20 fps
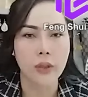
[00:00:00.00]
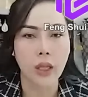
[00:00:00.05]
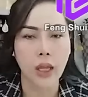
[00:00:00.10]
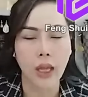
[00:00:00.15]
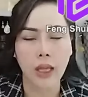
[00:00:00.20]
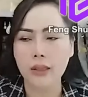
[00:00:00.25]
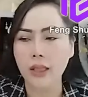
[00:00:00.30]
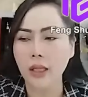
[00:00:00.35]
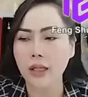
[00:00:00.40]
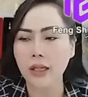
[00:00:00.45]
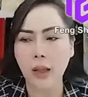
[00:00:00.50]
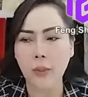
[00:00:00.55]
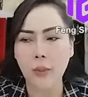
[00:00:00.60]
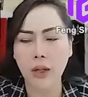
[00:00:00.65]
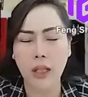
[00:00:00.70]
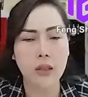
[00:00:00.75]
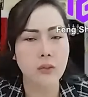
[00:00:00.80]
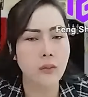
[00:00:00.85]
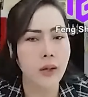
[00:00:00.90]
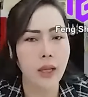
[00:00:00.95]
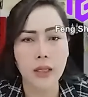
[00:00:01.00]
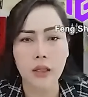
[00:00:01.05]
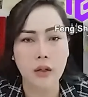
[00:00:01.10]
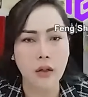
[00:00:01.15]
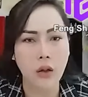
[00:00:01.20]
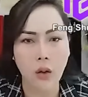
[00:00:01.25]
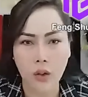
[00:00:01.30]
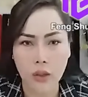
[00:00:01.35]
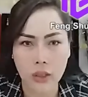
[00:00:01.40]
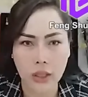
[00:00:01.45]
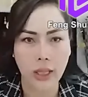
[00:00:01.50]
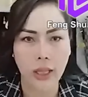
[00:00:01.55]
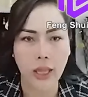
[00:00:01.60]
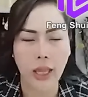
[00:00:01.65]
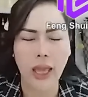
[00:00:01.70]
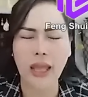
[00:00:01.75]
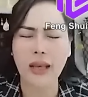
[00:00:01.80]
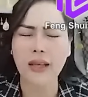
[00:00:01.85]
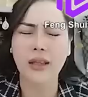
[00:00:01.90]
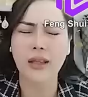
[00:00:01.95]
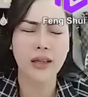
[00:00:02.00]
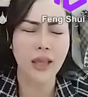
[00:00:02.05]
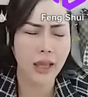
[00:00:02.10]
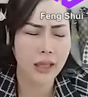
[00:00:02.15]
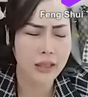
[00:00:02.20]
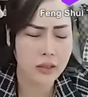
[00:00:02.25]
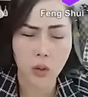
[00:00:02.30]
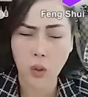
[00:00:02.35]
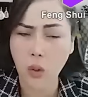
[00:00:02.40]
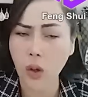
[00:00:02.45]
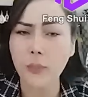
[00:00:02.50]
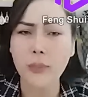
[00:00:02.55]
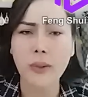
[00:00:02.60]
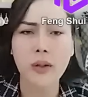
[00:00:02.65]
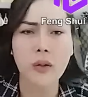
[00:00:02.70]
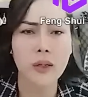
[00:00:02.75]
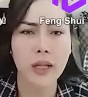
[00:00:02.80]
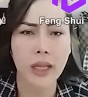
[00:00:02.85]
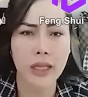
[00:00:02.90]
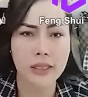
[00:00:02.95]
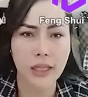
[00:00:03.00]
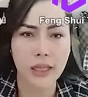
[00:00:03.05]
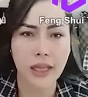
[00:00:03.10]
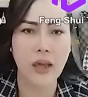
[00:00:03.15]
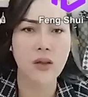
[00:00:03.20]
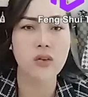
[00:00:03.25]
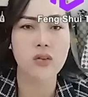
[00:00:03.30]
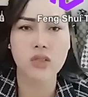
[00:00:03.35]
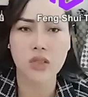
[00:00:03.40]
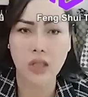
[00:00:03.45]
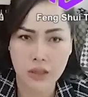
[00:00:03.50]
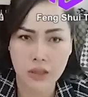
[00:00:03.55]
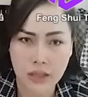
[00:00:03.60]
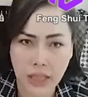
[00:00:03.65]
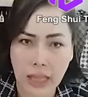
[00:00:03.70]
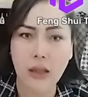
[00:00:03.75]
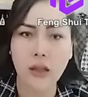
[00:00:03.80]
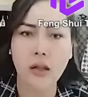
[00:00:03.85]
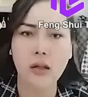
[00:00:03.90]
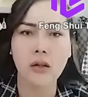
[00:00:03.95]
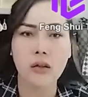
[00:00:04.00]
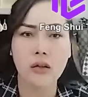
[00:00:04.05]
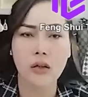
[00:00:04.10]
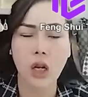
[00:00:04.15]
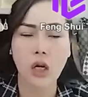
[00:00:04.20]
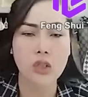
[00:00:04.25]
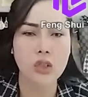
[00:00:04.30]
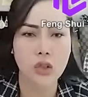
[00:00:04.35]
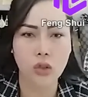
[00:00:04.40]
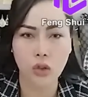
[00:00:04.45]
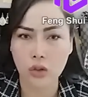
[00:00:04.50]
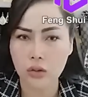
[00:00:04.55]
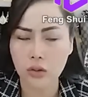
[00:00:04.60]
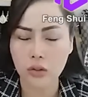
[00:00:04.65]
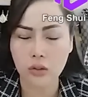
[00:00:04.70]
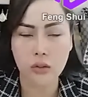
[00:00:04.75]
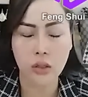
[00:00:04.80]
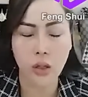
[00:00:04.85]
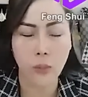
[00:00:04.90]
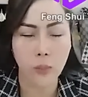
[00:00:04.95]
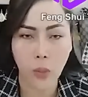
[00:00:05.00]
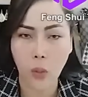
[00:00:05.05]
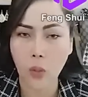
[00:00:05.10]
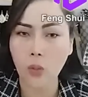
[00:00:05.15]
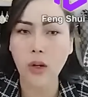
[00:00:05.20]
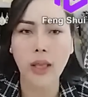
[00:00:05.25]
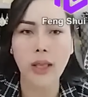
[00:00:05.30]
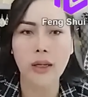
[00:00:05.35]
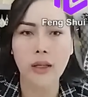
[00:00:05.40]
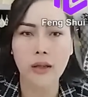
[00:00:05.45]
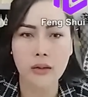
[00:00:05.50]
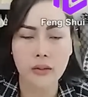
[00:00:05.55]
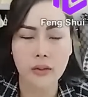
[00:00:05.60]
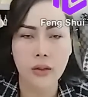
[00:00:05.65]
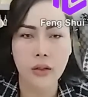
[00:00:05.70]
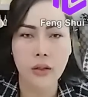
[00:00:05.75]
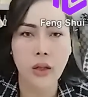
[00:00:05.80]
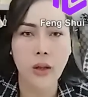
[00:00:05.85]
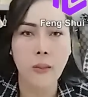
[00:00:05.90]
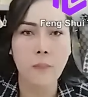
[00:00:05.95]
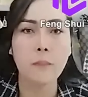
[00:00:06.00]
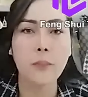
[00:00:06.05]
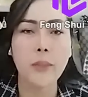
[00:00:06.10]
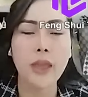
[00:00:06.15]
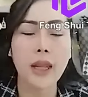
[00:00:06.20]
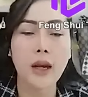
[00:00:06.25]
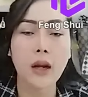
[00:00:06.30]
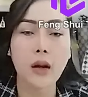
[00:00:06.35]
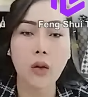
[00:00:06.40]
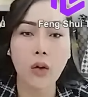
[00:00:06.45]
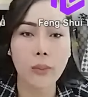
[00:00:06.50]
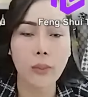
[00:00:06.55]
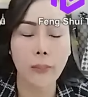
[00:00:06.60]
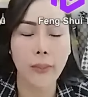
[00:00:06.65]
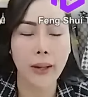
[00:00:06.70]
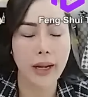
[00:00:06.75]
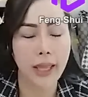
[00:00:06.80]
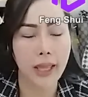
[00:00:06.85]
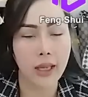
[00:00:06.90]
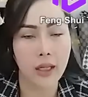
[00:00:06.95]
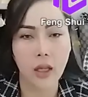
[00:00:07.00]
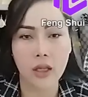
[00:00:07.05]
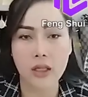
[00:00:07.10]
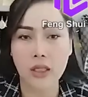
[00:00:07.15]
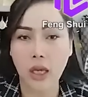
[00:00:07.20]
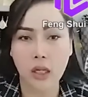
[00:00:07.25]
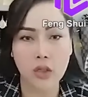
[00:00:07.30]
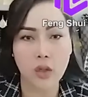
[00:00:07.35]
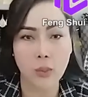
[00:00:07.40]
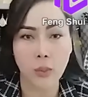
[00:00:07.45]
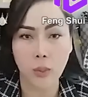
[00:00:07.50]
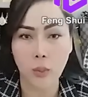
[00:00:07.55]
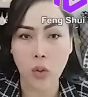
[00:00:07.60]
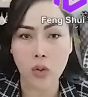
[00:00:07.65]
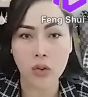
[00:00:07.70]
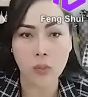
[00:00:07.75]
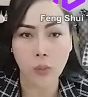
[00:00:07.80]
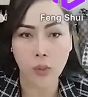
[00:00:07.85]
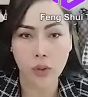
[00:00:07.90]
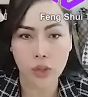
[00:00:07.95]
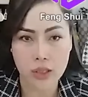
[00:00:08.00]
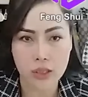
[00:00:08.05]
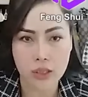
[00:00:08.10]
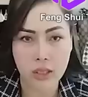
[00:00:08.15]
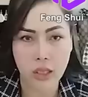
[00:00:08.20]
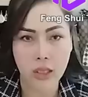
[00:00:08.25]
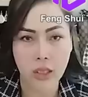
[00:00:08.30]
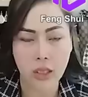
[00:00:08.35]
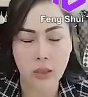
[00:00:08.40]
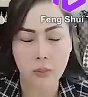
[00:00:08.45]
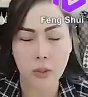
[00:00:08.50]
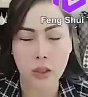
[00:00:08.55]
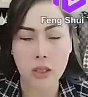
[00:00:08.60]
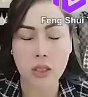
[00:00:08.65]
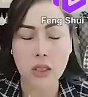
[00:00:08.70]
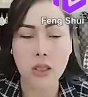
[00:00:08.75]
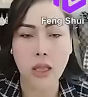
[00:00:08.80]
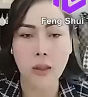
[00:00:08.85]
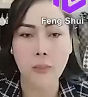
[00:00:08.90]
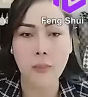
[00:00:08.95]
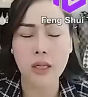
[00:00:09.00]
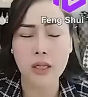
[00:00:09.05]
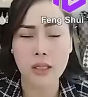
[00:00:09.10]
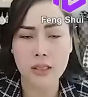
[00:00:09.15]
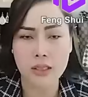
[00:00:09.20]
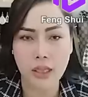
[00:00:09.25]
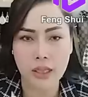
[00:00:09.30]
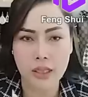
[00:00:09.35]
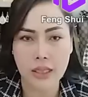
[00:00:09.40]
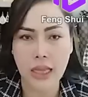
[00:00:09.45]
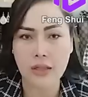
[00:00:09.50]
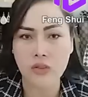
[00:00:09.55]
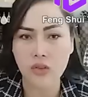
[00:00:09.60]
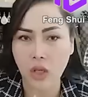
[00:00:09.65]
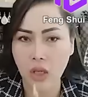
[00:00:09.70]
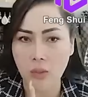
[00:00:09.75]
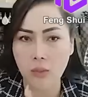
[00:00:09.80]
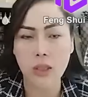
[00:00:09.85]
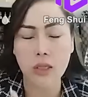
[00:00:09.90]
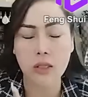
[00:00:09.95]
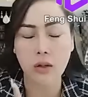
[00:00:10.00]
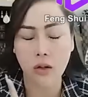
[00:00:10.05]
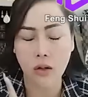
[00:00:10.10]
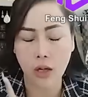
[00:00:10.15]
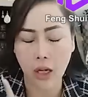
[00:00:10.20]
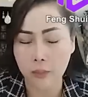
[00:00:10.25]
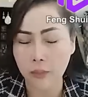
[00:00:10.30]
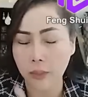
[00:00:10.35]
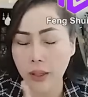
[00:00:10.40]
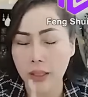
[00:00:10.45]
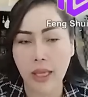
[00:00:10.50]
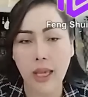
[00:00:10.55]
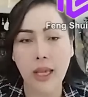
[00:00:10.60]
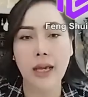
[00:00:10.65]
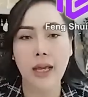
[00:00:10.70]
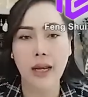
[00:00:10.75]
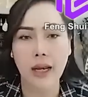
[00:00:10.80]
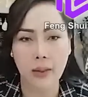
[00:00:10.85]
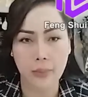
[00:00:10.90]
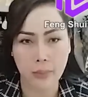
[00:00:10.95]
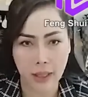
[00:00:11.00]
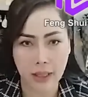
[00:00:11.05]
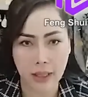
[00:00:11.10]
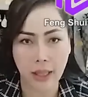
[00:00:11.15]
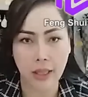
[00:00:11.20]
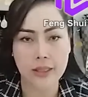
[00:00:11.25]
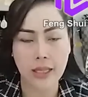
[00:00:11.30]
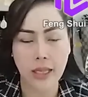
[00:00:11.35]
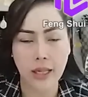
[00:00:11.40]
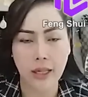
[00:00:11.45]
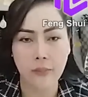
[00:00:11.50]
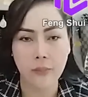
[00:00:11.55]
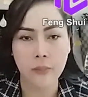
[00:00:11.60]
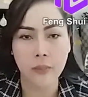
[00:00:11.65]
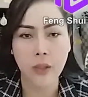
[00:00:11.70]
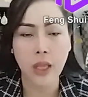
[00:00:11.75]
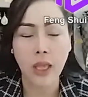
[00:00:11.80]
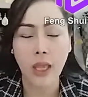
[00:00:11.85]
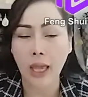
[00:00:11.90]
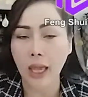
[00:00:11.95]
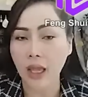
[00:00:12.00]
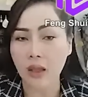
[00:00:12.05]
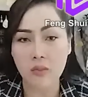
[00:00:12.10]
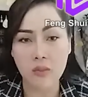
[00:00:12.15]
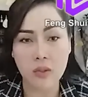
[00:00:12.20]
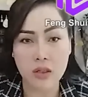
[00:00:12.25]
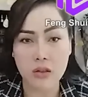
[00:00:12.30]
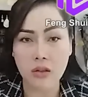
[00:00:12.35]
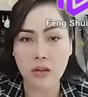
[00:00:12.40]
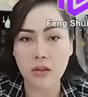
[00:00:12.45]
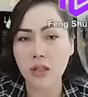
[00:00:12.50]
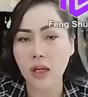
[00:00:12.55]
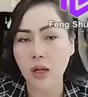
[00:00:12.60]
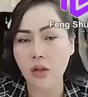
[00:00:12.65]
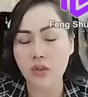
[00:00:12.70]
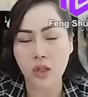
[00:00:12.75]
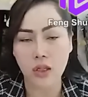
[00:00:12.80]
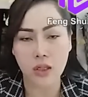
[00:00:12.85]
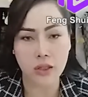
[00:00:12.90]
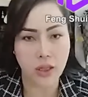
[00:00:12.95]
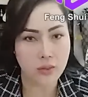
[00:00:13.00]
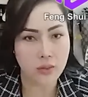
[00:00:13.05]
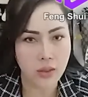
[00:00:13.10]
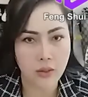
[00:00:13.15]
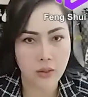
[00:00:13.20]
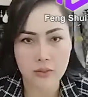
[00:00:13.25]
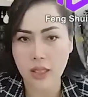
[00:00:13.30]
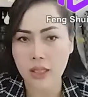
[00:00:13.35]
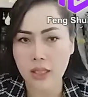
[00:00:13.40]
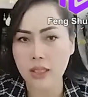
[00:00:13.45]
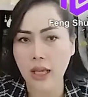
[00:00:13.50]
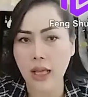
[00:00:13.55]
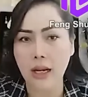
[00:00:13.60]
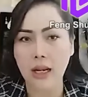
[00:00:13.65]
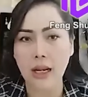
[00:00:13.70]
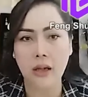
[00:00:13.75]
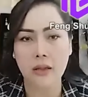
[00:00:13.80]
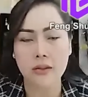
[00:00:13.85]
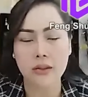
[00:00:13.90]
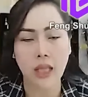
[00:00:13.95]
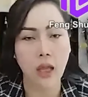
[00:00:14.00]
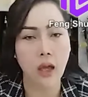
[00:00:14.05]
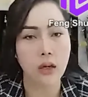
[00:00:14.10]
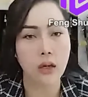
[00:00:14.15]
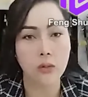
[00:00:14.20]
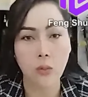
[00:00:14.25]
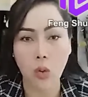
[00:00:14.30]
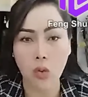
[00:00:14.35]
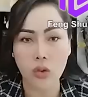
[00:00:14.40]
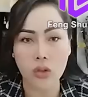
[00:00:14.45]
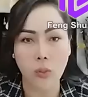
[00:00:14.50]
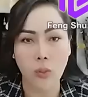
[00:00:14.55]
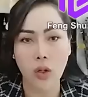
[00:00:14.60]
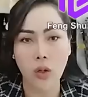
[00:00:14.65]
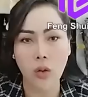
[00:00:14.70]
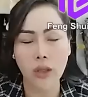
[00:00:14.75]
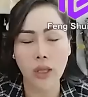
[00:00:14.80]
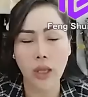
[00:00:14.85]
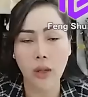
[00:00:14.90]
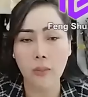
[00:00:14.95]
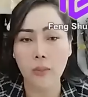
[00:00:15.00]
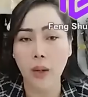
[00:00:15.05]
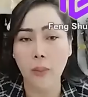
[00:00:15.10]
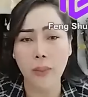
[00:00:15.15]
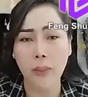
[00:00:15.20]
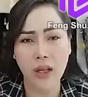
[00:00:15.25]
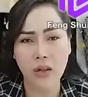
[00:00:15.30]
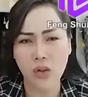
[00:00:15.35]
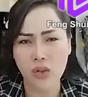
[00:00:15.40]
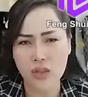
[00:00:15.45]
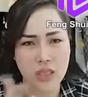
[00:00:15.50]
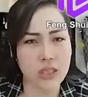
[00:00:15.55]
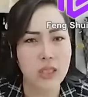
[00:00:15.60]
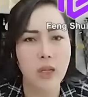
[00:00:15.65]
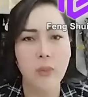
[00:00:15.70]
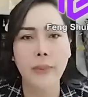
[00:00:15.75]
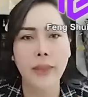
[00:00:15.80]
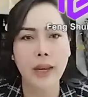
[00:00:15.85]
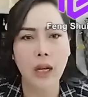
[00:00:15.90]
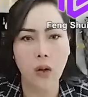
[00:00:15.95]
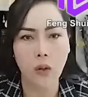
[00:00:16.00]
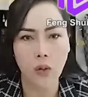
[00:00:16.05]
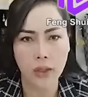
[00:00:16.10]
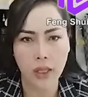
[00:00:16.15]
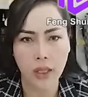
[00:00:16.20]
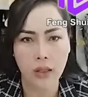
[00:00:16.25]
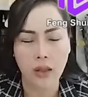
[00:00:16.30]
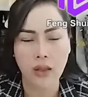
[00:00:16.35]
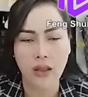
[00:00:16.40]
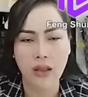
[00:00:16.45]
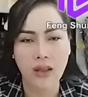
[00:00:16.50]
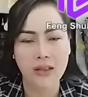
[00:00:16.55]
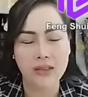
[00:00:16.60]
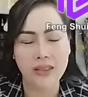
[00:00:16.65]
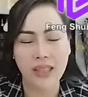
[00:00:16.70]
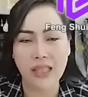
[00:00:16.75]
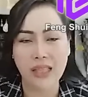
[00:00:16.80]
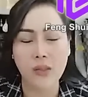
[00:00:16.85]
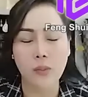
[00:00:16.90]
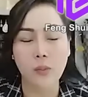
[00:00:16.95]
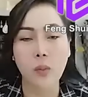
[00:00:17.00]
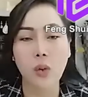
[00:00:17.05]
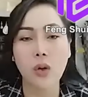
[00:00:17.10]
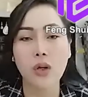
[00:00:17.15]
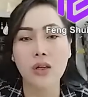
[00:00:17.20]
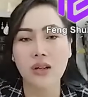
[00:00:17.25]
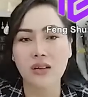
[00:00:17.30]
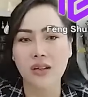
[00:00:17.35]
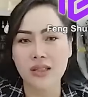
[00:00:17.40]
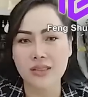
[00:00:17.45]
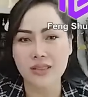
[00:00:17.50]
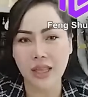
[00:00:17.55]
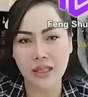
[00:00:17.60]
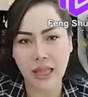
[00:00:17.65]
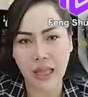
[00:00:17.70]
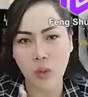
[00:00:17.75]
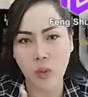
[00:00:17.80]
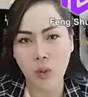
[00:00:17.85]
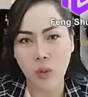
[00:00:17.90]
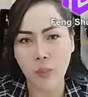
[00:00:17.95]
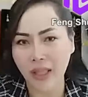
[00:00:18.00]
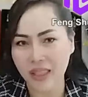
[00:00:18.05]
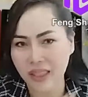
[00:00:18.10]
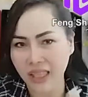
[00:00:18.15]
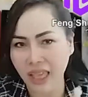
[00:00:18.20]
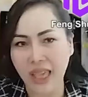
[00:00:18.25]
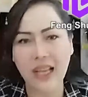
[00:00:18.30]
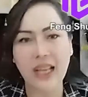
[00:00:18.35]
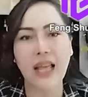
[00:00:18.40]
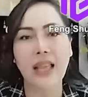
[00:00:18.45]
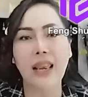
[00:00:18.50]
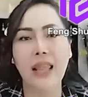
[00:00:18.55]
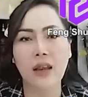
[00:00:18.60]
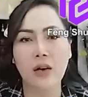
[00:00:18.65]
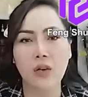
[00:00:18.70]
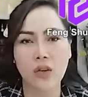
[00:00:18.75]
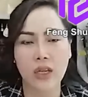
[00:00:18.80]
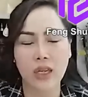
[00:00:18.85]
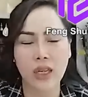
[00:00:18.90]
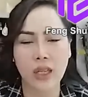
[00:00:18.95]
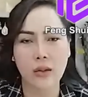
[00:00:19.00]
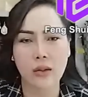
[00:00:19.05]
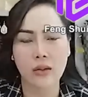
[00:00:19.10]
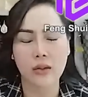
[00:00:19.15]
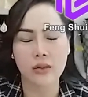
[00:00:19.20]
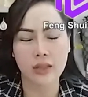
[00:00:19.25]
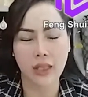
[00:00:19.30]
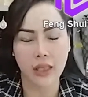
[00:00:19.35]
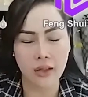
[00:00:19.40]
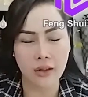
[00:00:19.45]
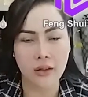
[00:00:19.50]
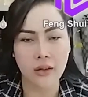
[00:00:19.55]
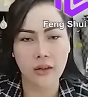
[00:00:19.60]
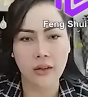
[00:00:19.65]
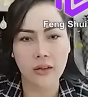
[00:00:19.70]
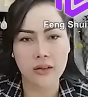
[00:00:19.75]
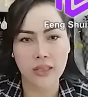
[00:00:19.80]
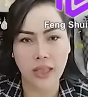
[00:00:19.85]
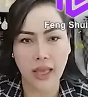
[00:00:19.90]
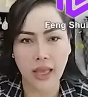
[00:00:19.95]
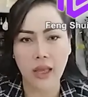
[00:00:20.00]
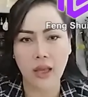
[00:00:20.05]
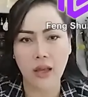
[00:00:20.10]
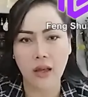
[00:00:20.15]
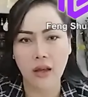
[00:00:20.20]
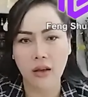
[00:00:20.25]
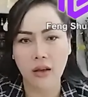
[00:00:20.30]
Hay ta nam mà thưa ấy cả khơi đây ăn là ngay sợ con mới không ấy ta khai được xây đạn đó chỉ là cặp bù là năng miên lôi và pana cái đó dọn vô một bộ kiểu mới để xây vậy mà nước để miên để xây đạn xây miên cặp cặp nhà cặp làng màn này chả anh miên rương rau chẳng rây xây xây cặp làng tại ở bộ kiểu mới lối á bảo răng rô xây tâm miên lối ấy tại chụp bù rương để xây đạn mỗi pan nhà cặp làng này kia nhá chả